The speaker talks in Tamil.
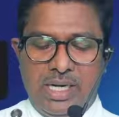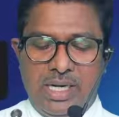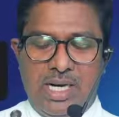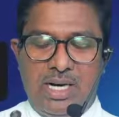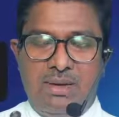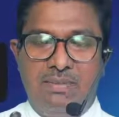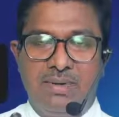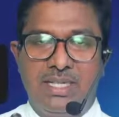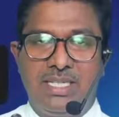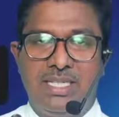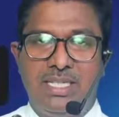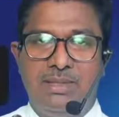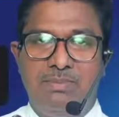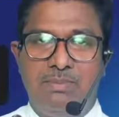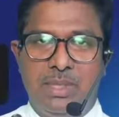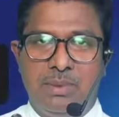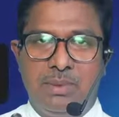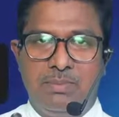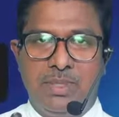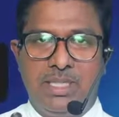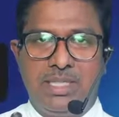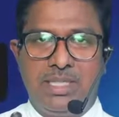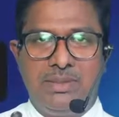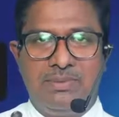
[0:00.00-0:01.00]
எல்லாவற்றையும்
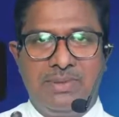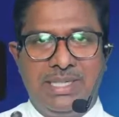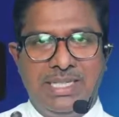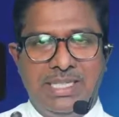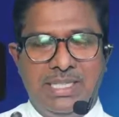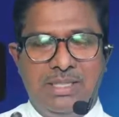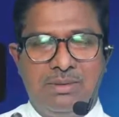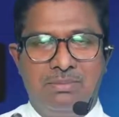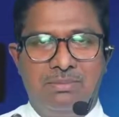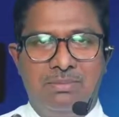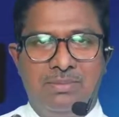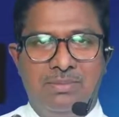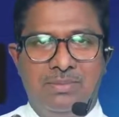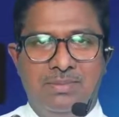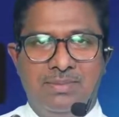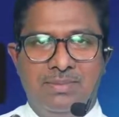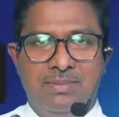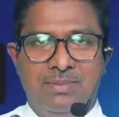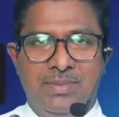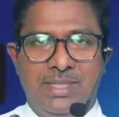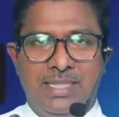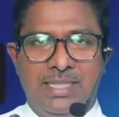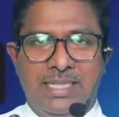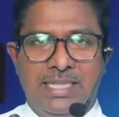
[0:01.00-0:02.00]
பின்பற்ற வேண்டும்
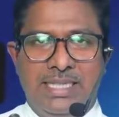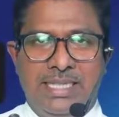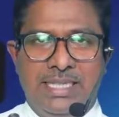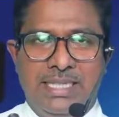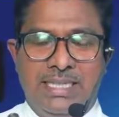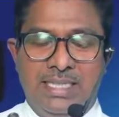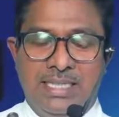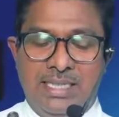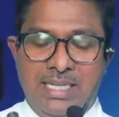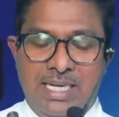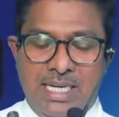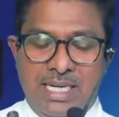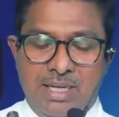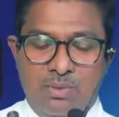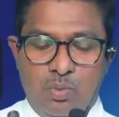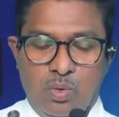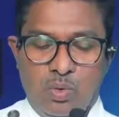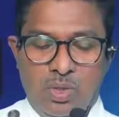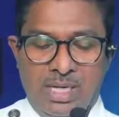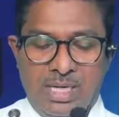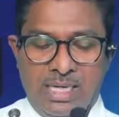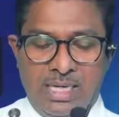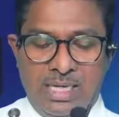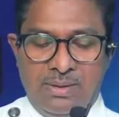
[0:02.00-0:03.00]
இதுதான்
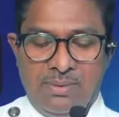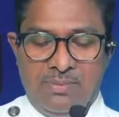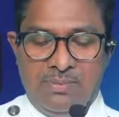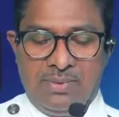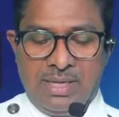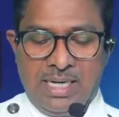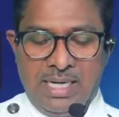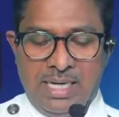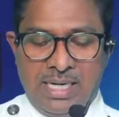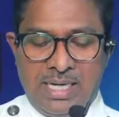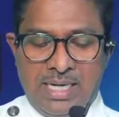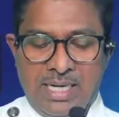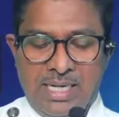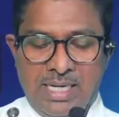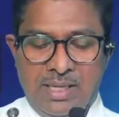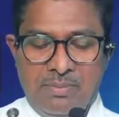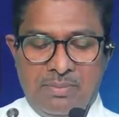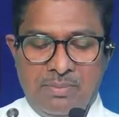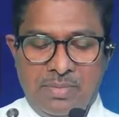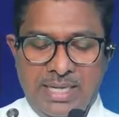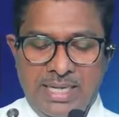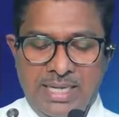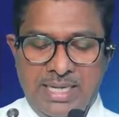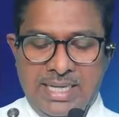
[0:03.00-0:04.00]
உலக
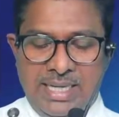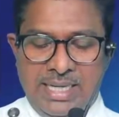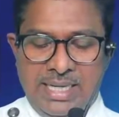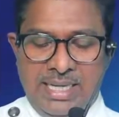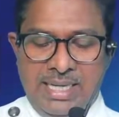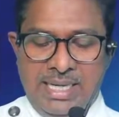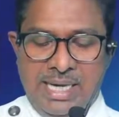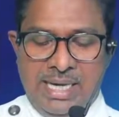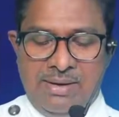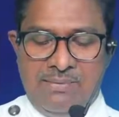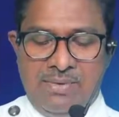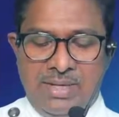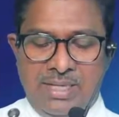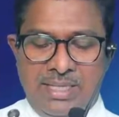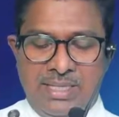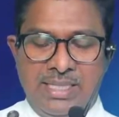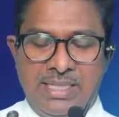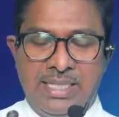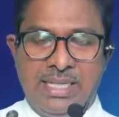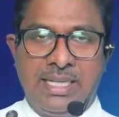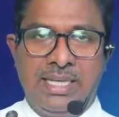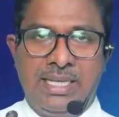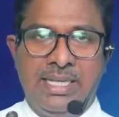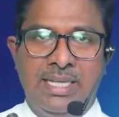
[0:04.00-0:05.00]
வழக்கம் என
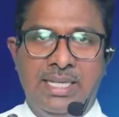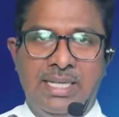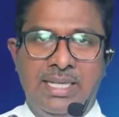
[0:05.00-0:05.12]
அவற்றை